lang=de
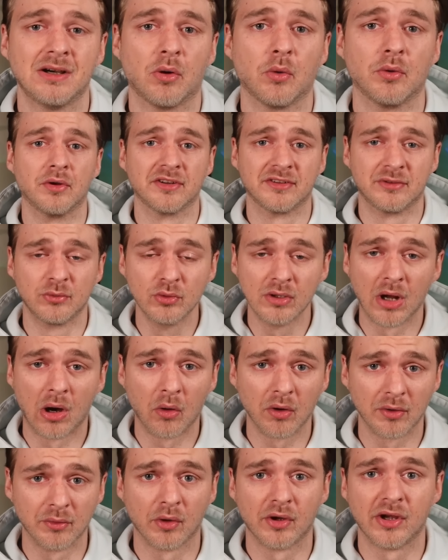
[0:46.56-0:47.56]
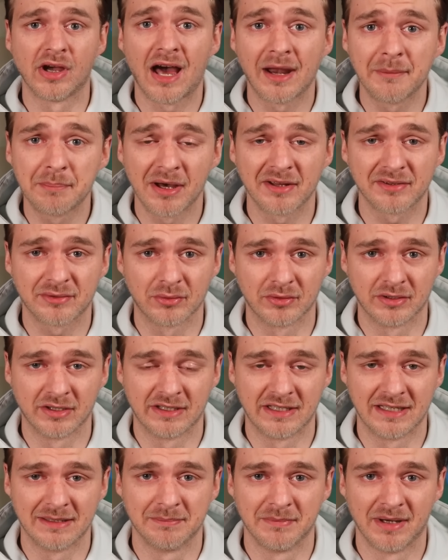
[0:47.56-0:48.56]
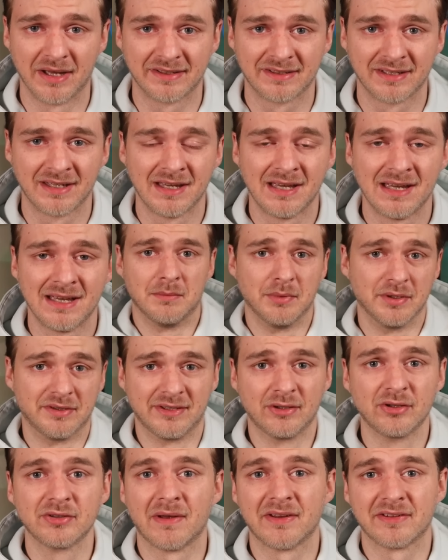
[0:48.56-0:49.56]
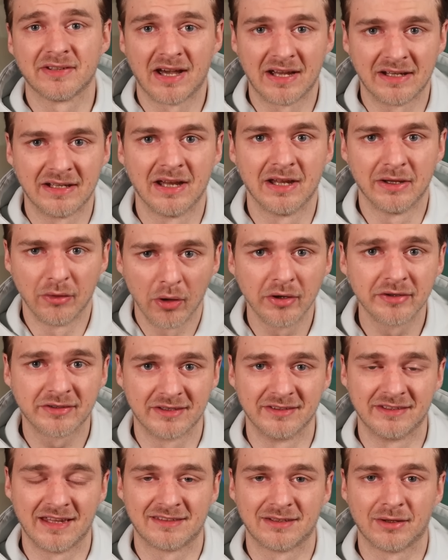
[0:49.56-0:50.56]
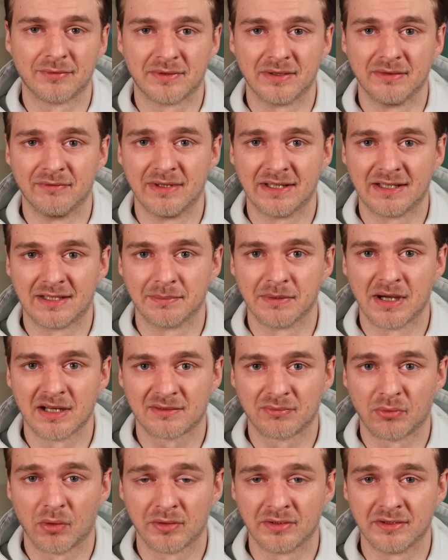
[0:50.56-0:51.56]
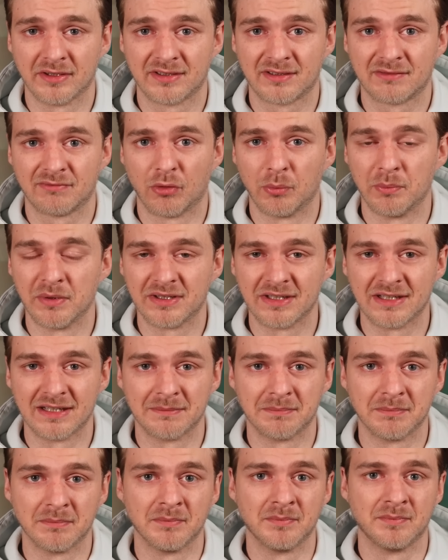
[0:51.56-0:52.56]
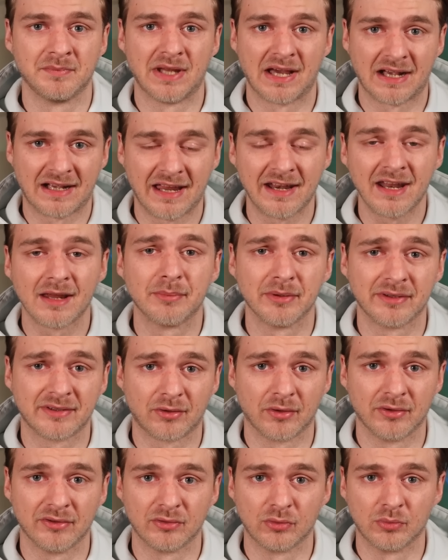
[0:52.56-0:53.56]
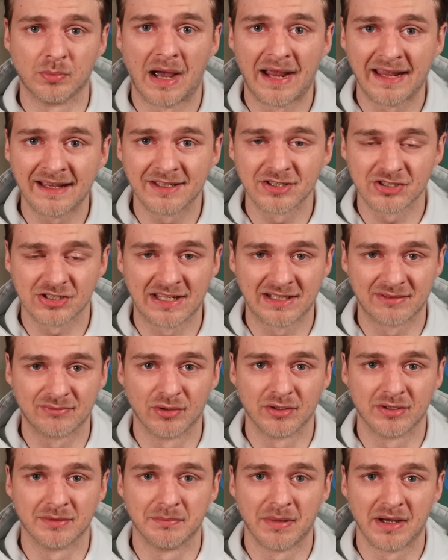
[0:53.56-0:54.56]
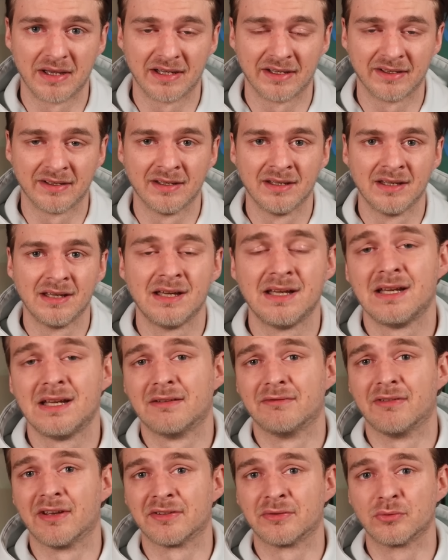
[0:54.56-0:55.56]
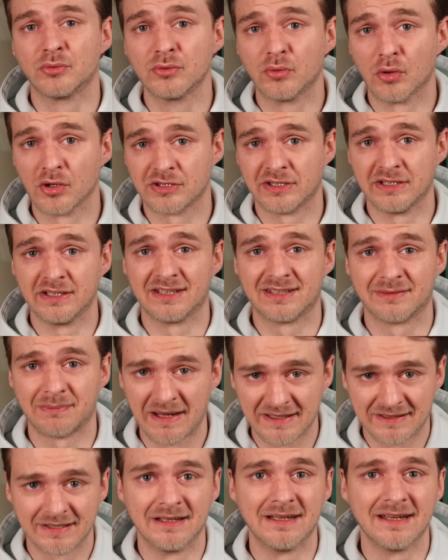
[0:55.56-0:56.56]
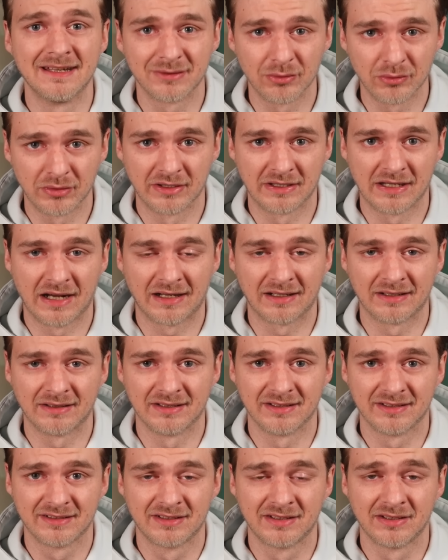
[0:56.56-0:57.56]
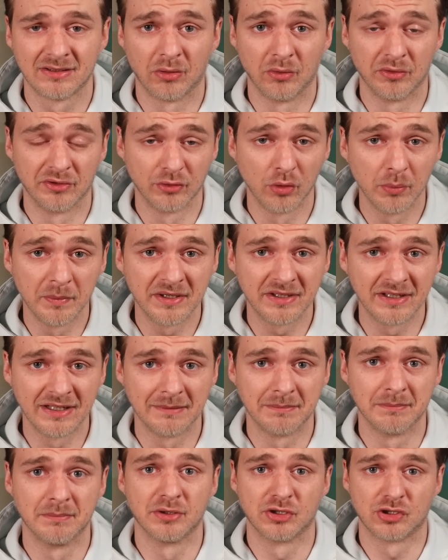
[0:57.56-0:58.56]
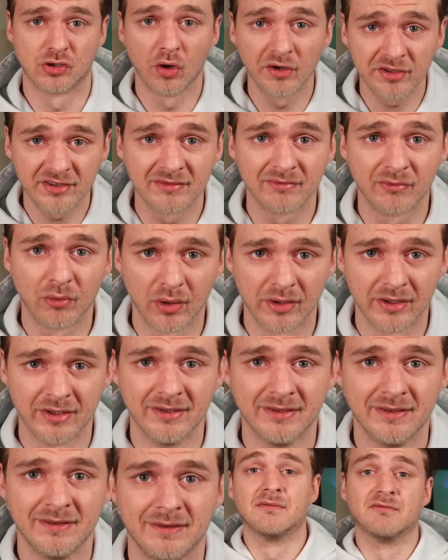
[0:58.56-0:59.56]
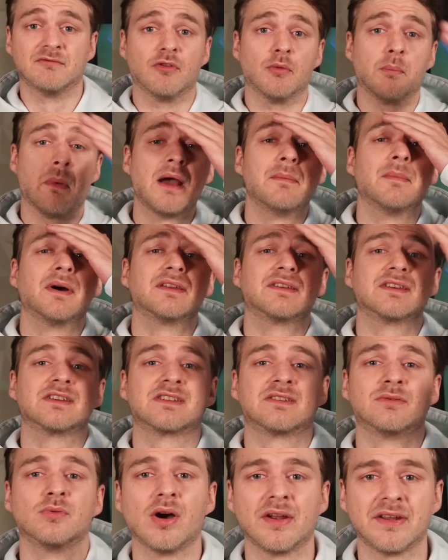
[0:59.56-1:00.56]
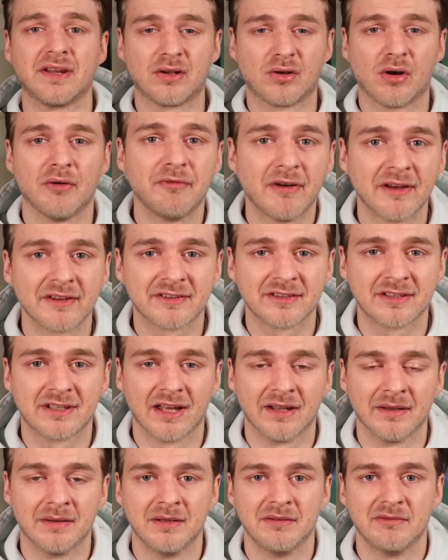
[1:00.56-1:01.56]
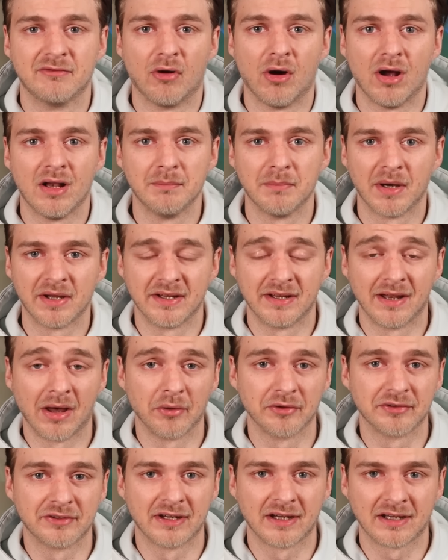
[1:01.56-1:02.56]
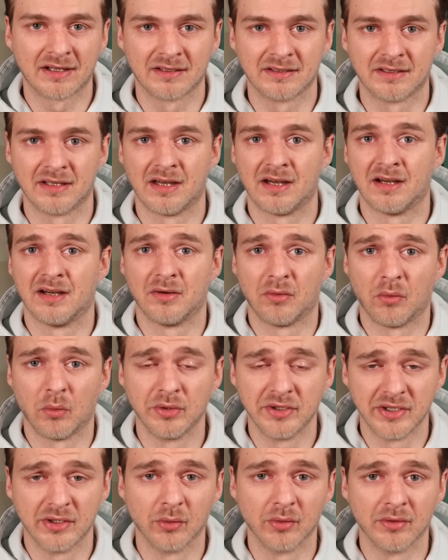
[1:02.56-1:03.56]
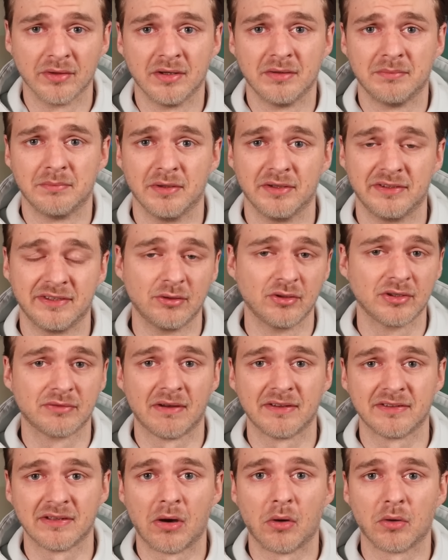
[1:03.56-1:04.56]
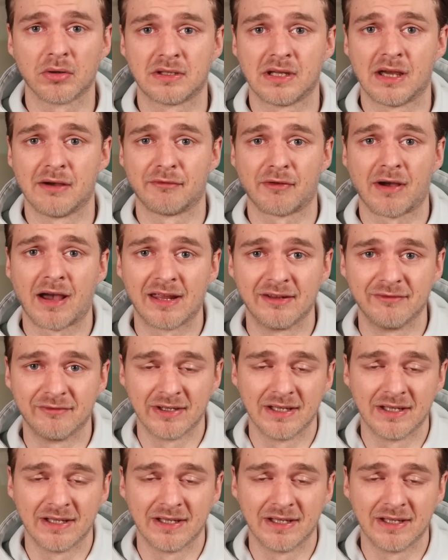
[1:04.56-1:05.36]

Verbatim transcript: und es nun auch neue Anpassungen gegeben hat, beziehungsweise ein neues Gesetz auf den Weg gebracht worden ist, womit eben der Cannabiskonsum eingeschränkt wird in Bayern, was nun durch die zweite Lesung gegangen ist und somit eben beschlossen wurde, Wobei man sich nur an den Kopf fassen kann, vor allem bei den Aussagen der Union bzw. auch der Freien